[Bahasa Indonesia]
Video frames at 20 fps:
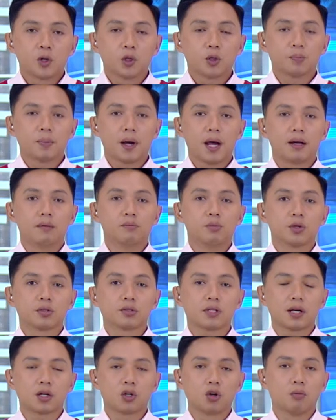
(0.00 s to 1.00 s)
penutupan
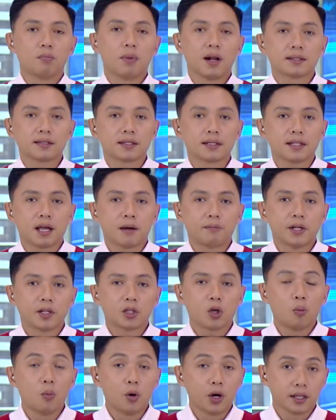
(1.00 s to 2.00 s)
bursa global serta
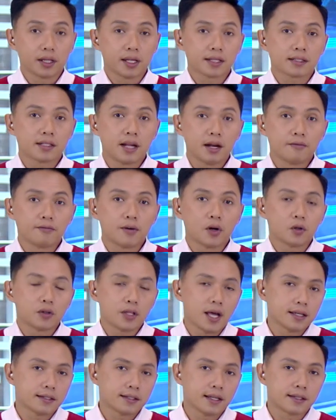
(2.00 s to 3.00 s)
update komoditas dan
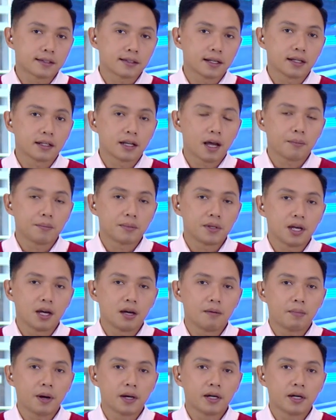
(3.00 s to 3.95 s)
valuta asing selengkapnya.